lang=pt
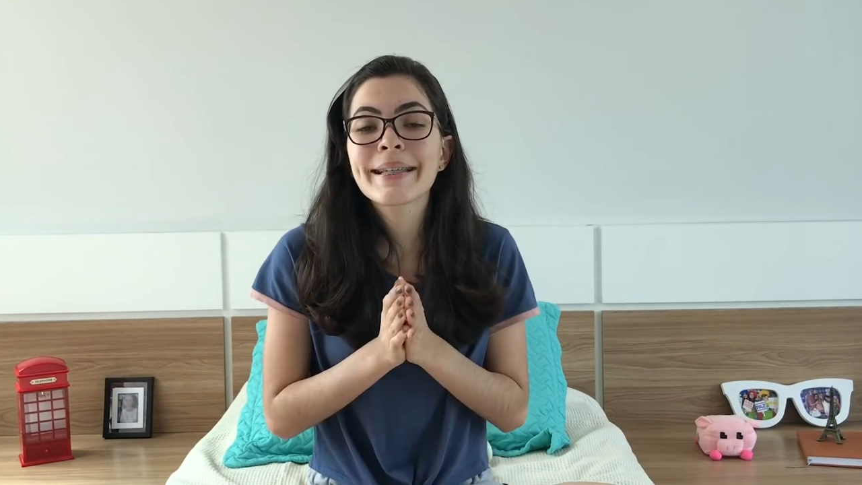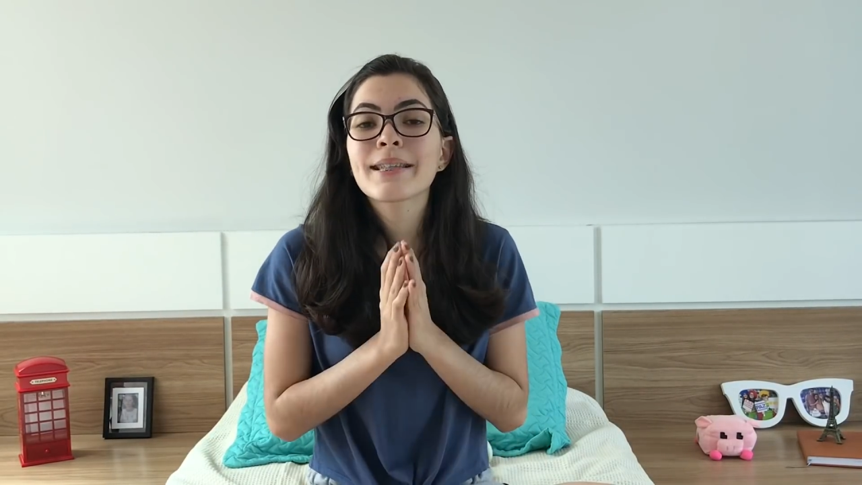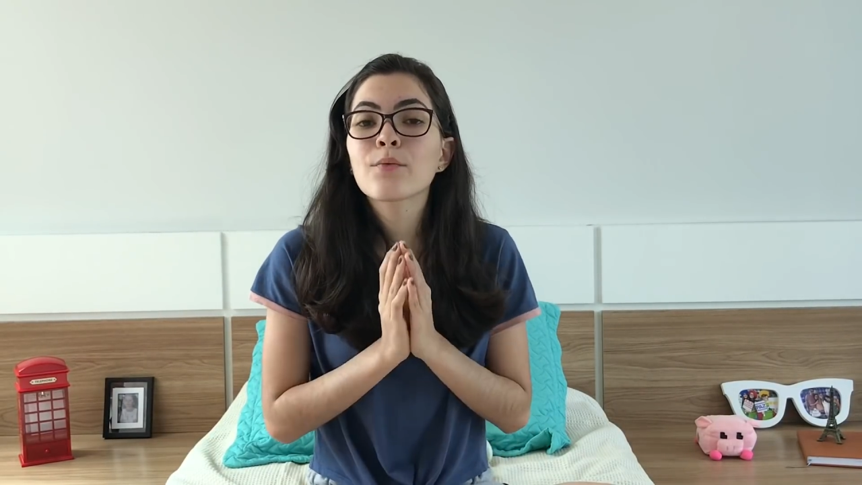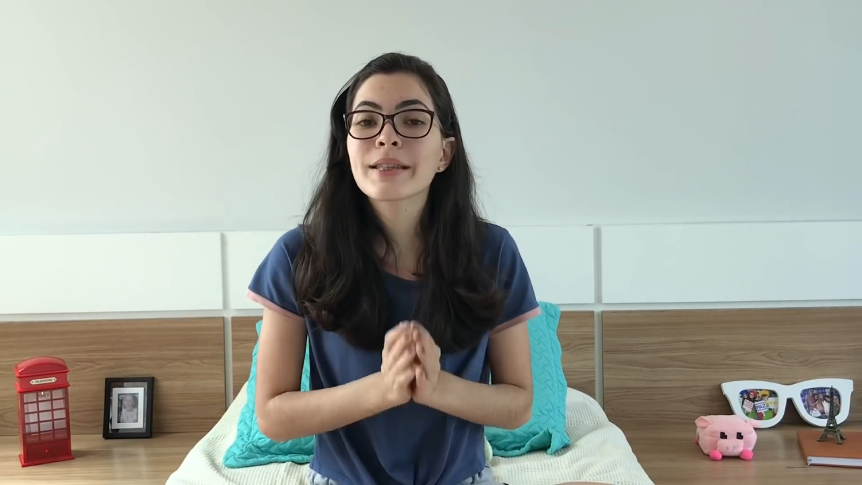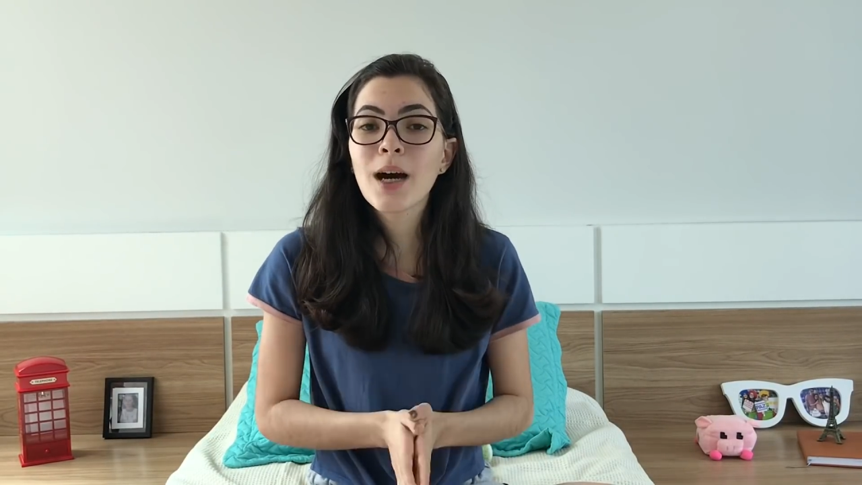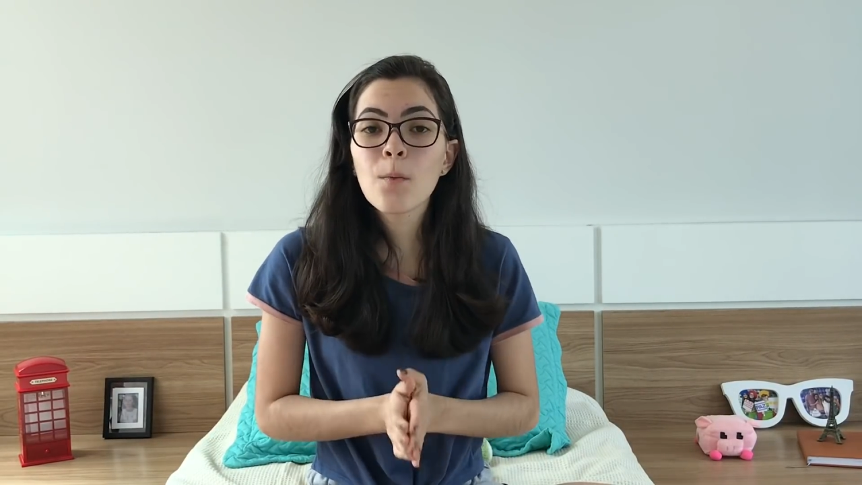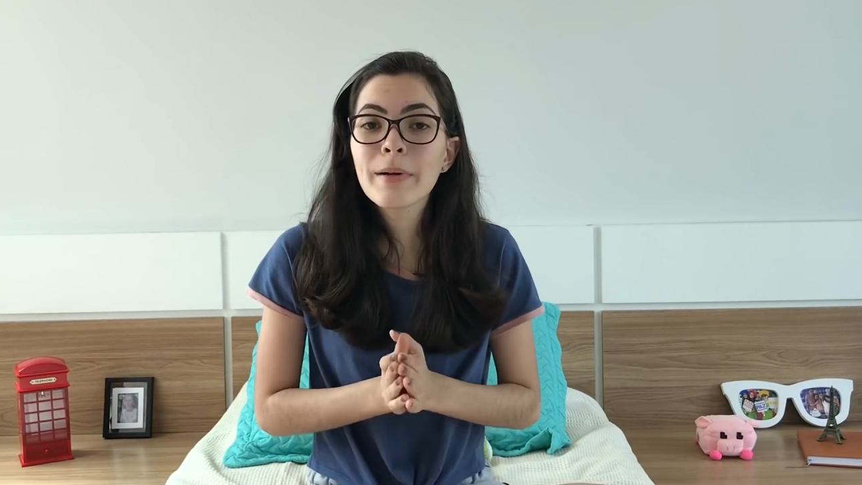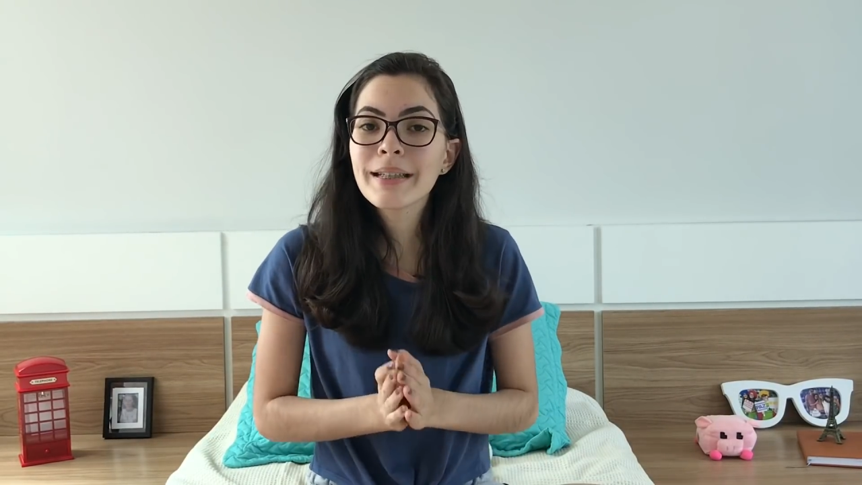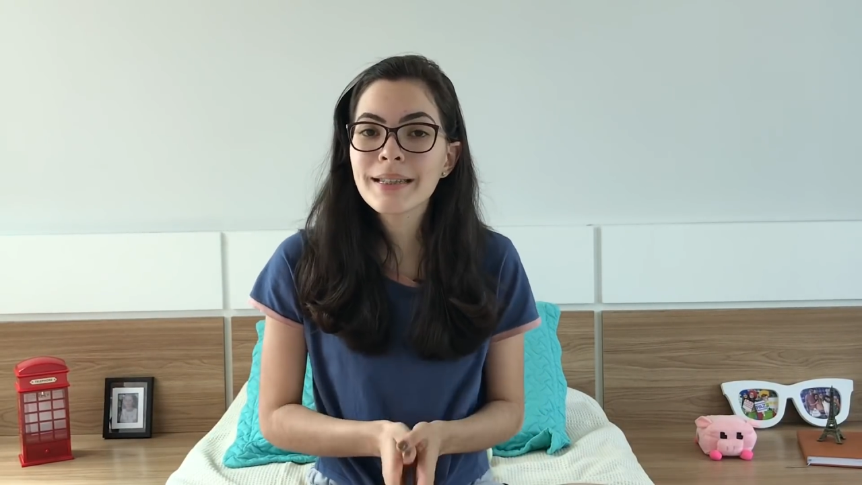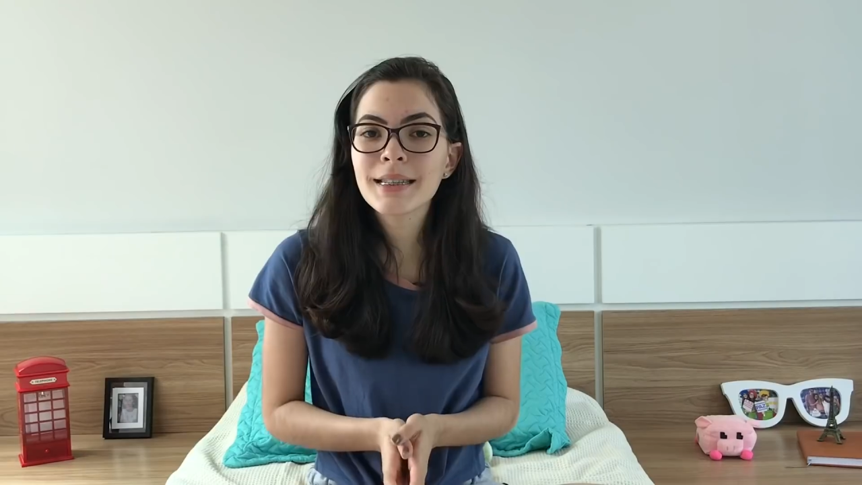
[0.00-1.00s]
Então não
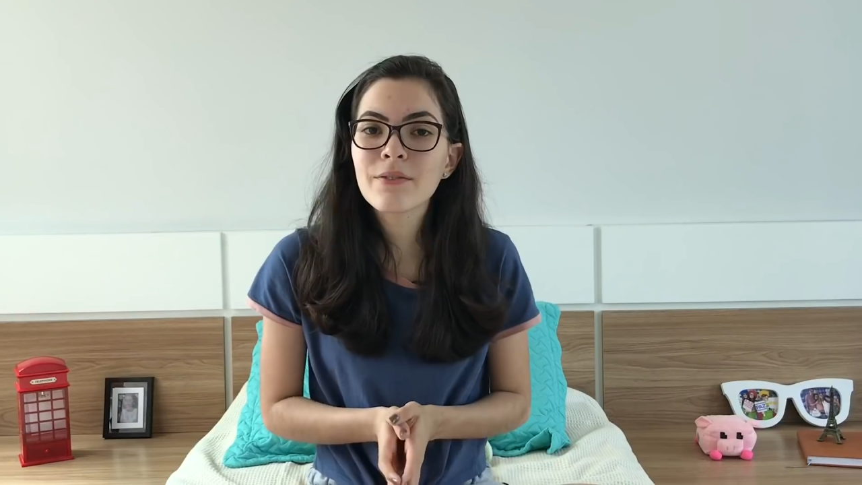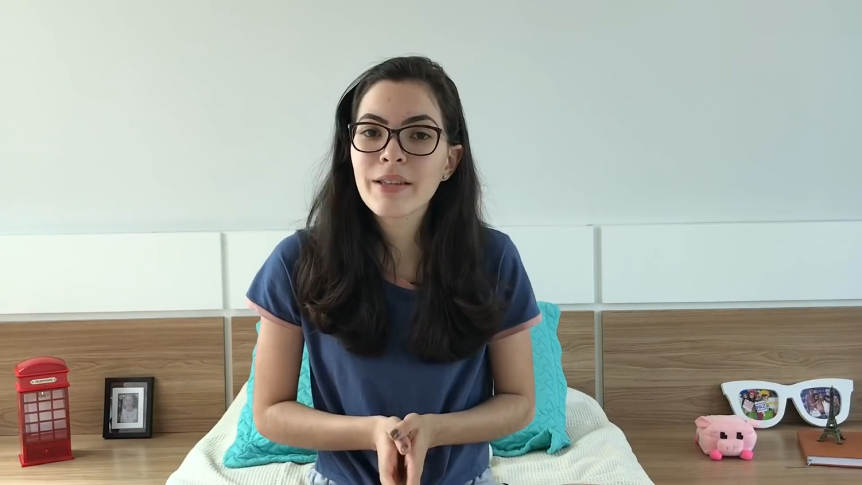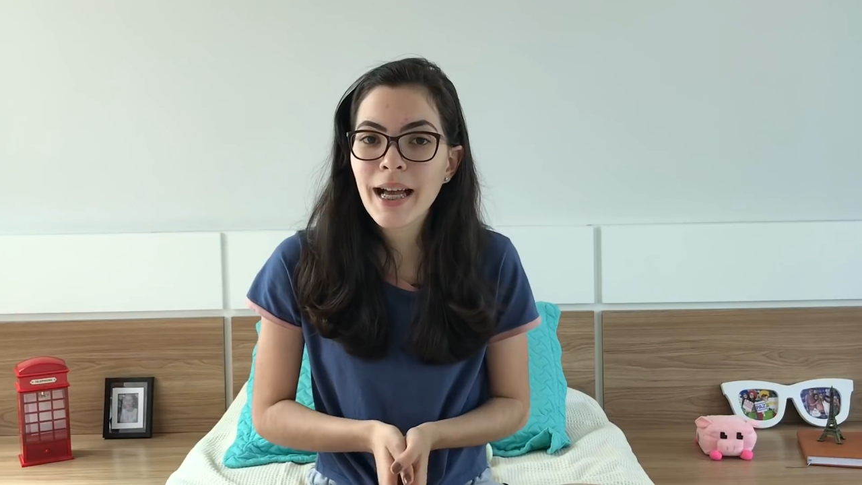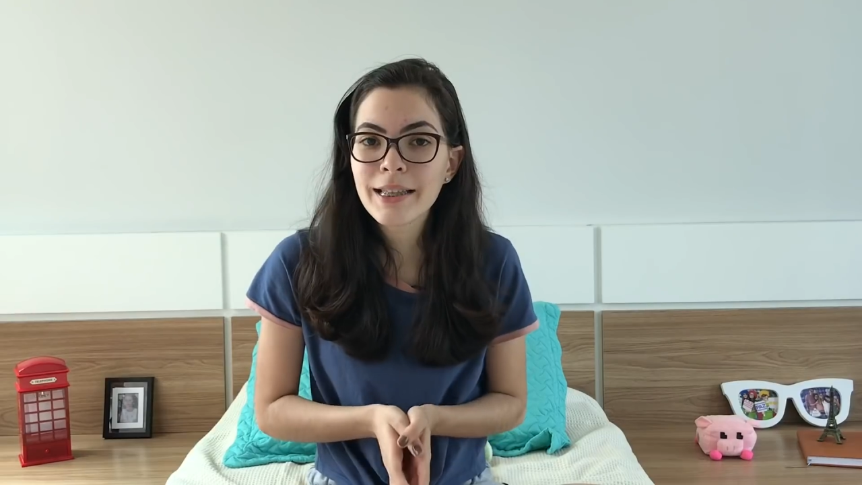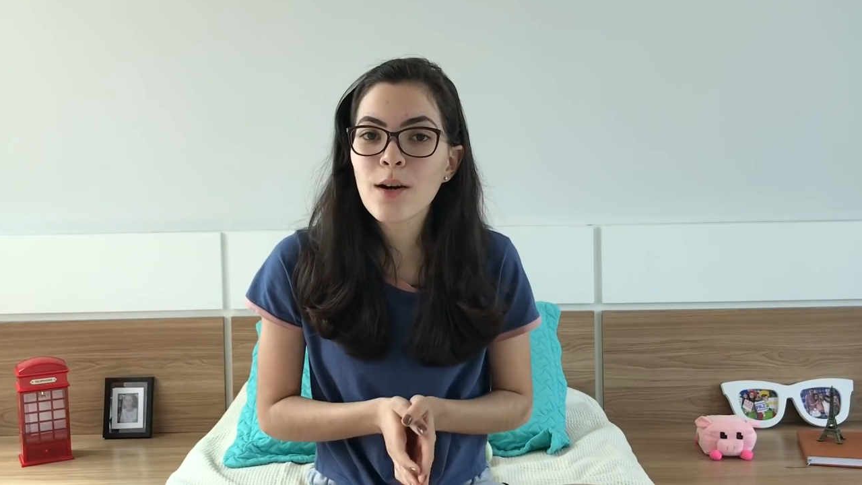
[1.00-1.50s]
precisa ficar